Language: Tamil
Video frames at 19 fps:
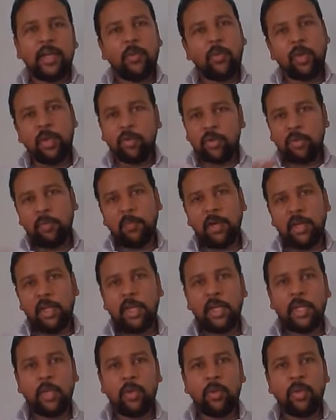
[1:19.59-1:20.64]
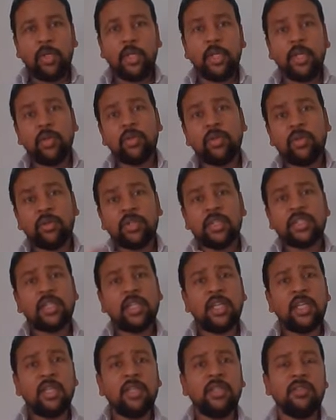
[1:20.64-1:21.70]
உங்களுக்கு வந்து பணம் கிடைக்கும் இன்னொன்று வந்து
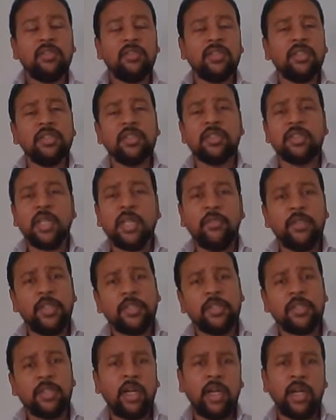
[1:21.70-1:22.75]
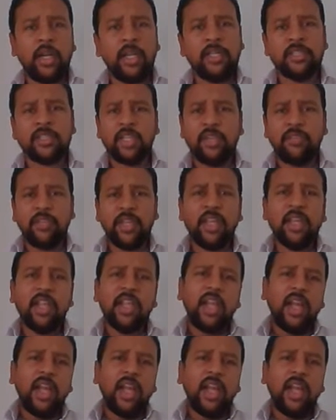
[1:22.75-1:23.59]
சில வந்து சர்வேஸ் ஆன்லைன் சர்வே